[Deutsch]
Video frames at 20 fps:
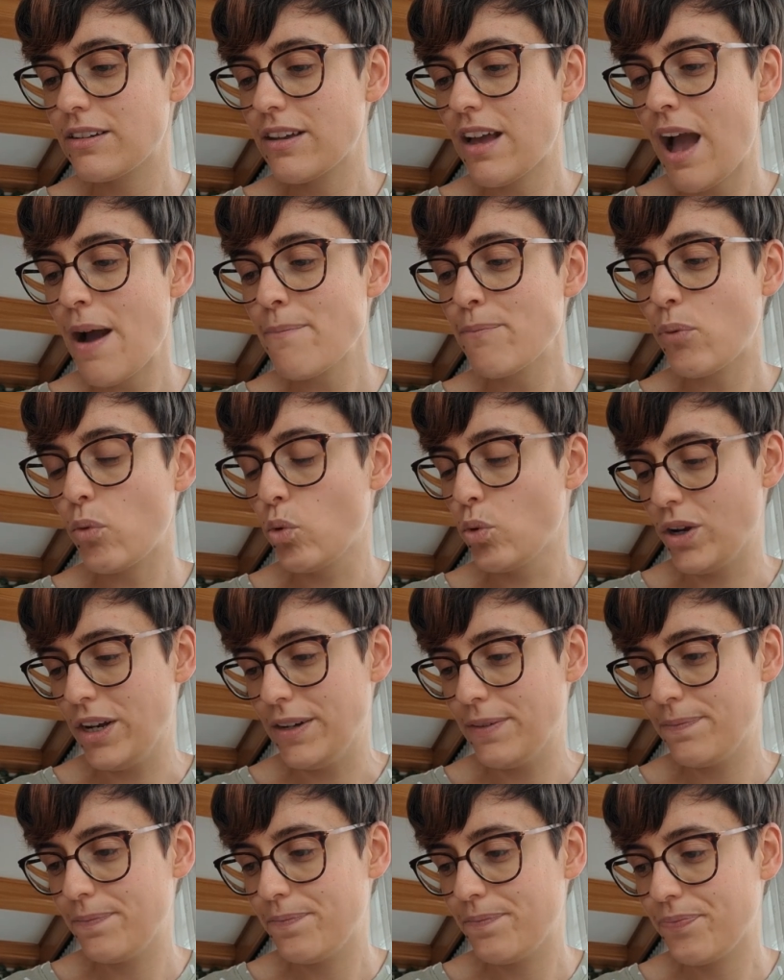am
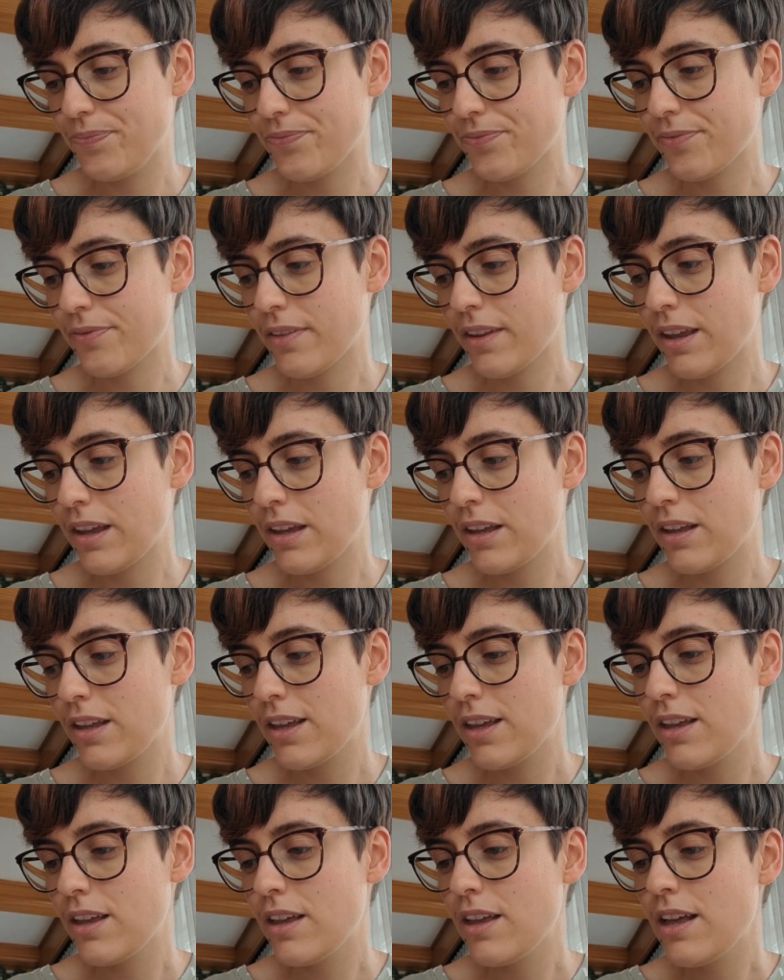Brodeln.
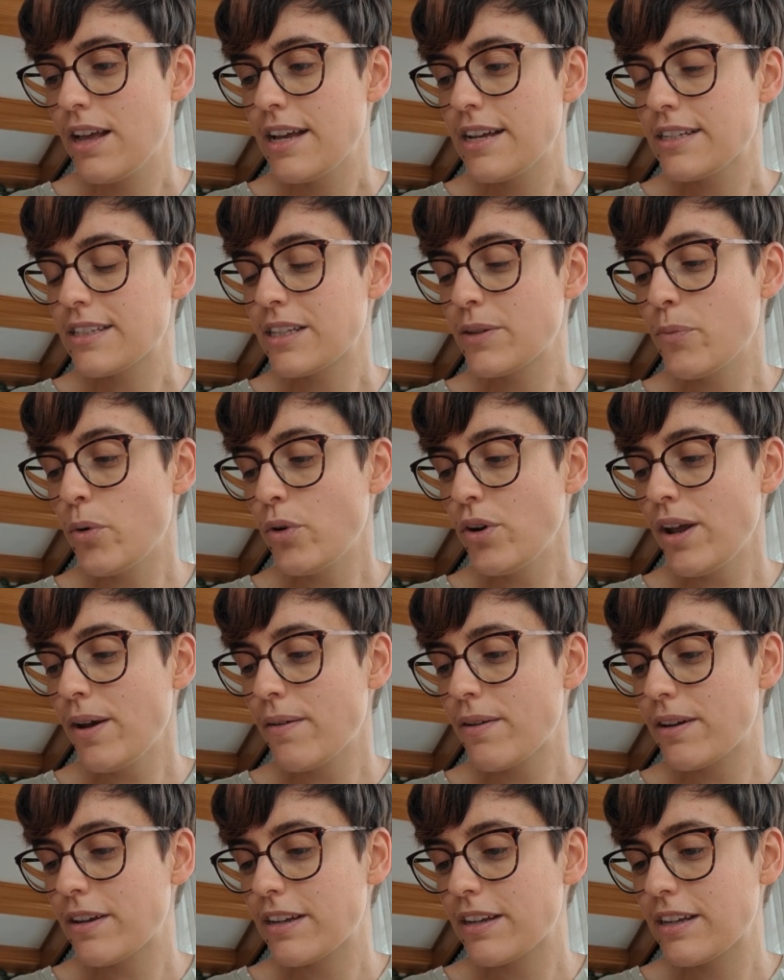
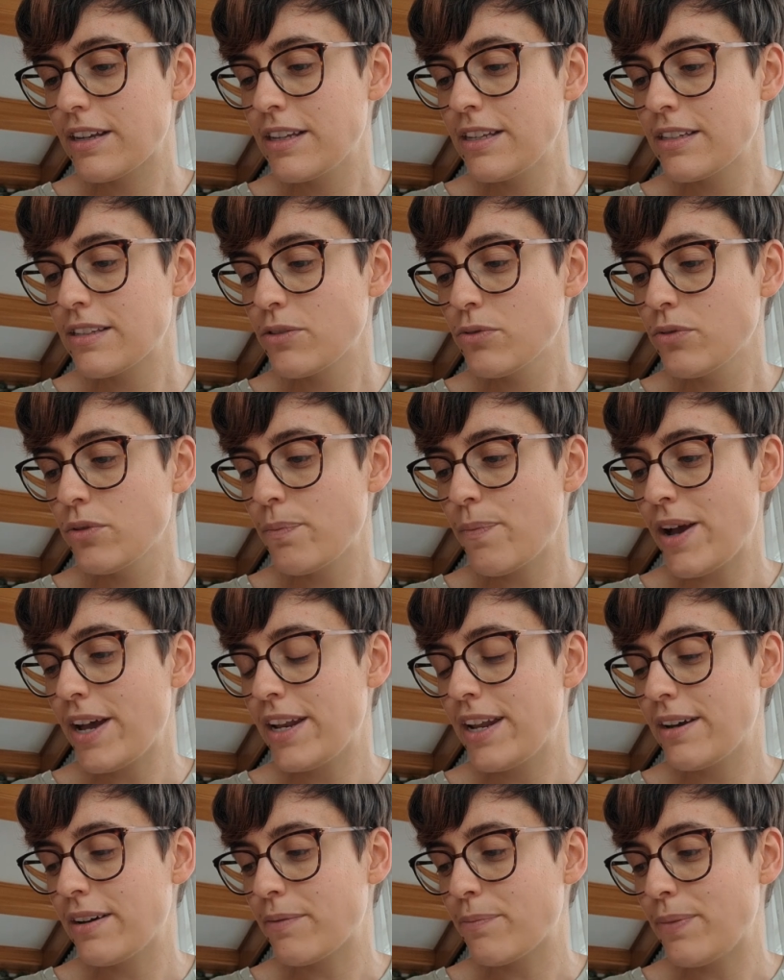Simone ist nun bei
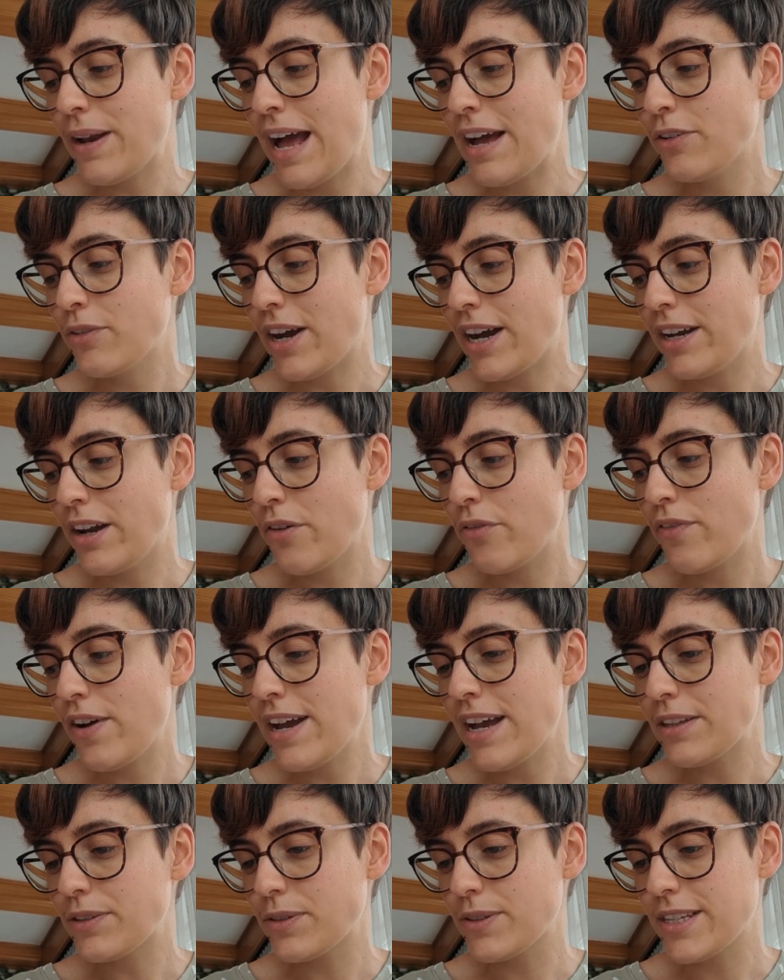der Planung einer
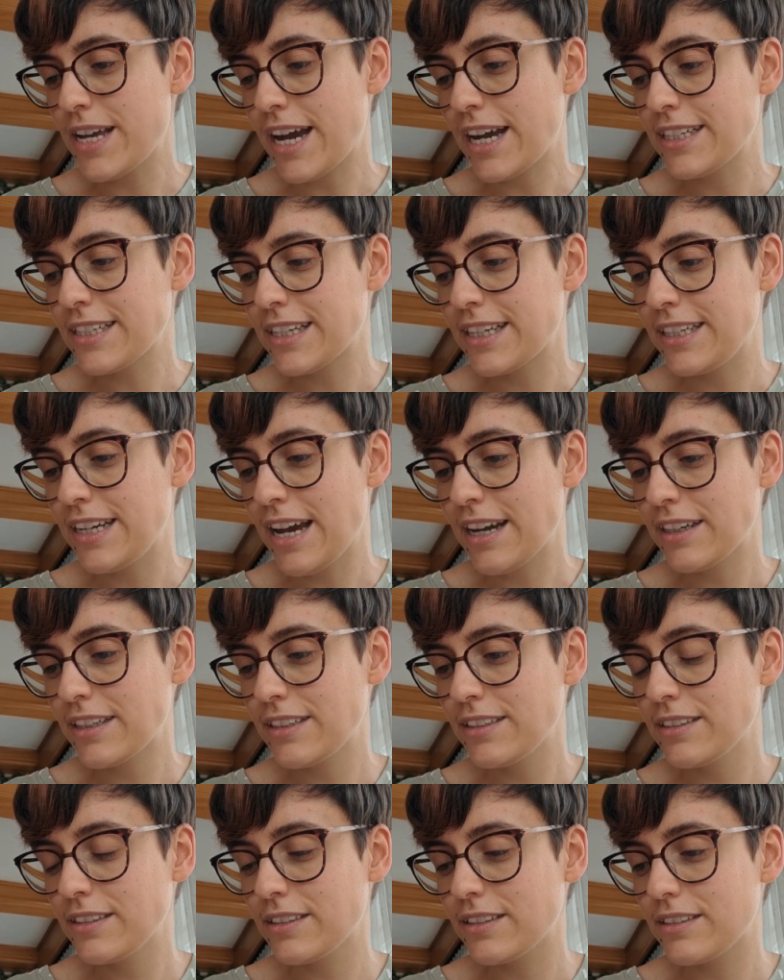Feier zu Sarahs
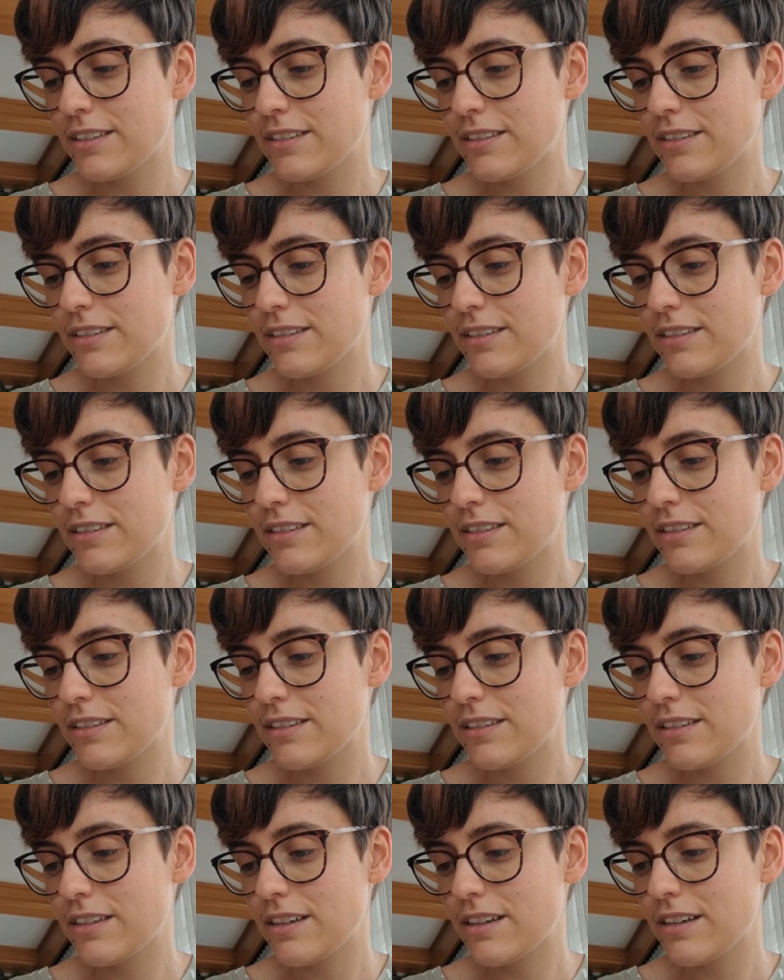Gedanken
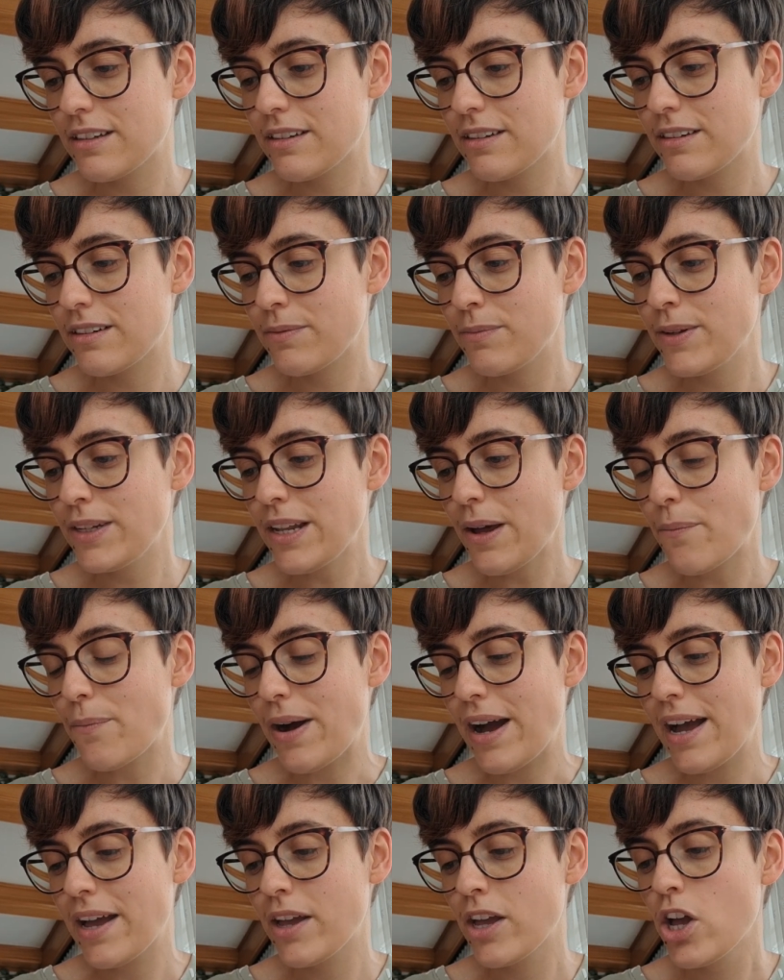mit
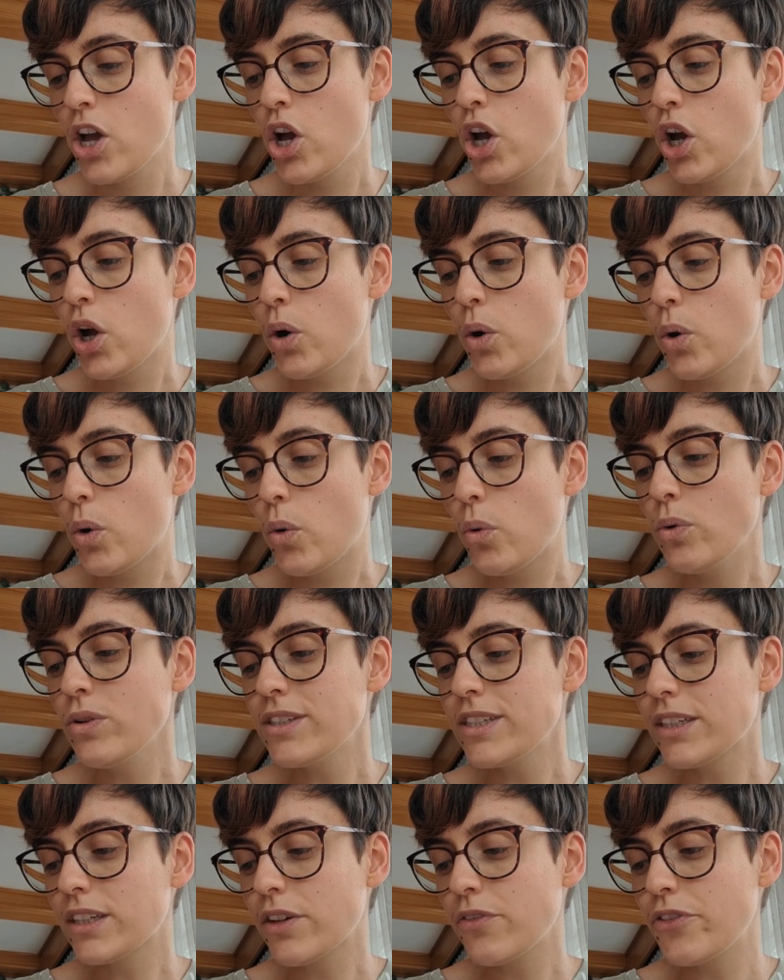dabei und
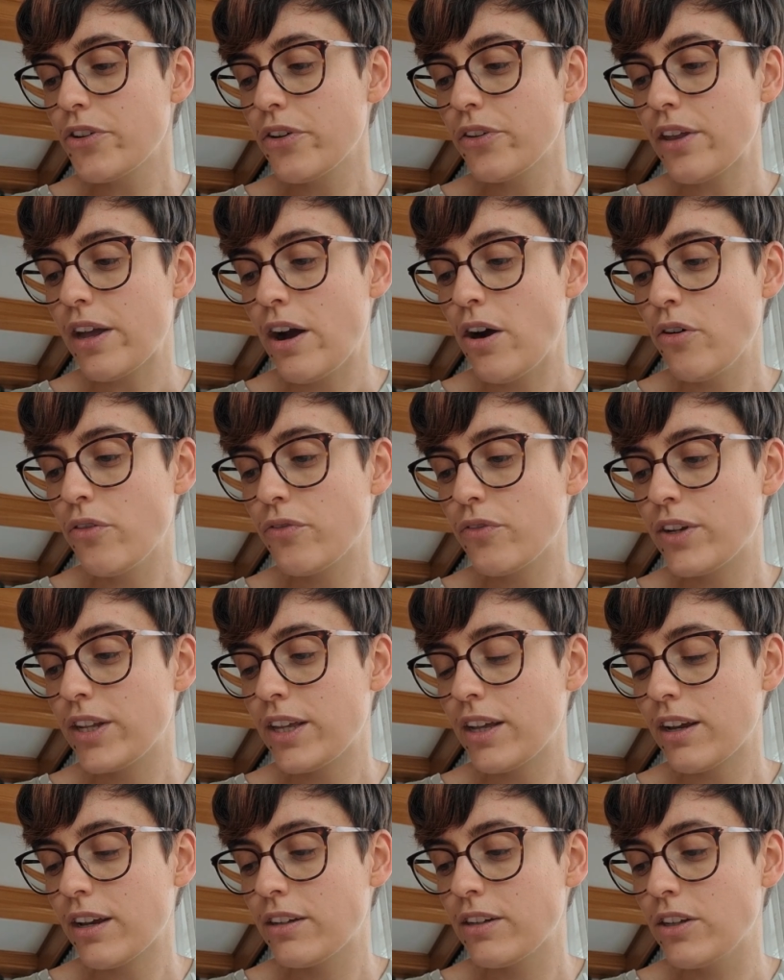sie trifft dort auf
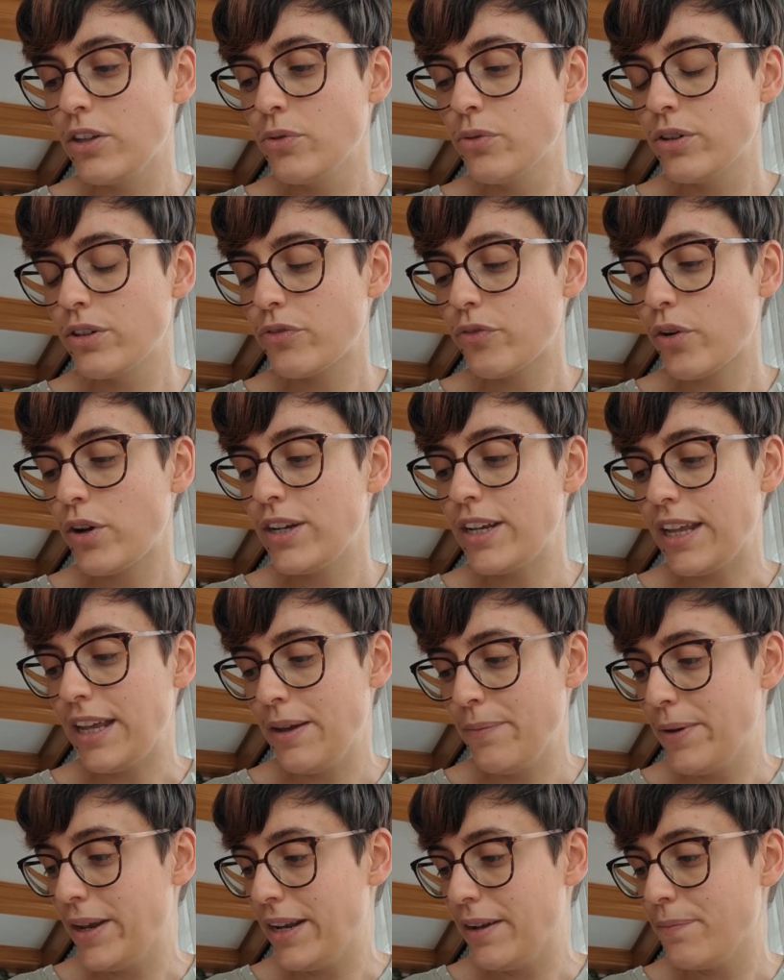ihren Jugendfreund
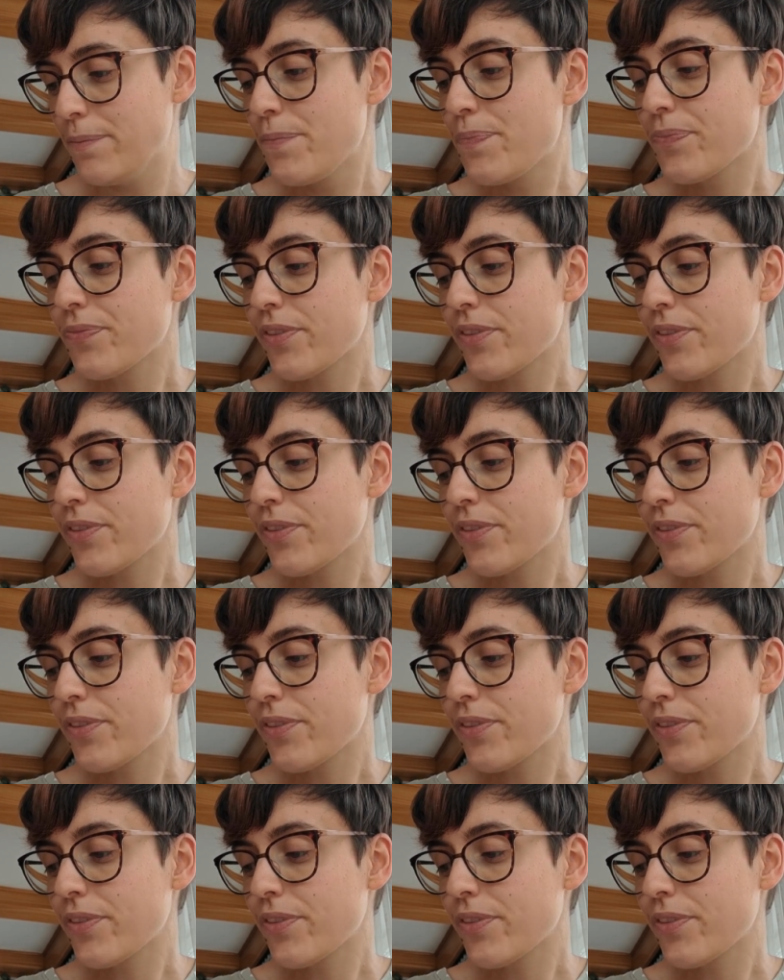Emil.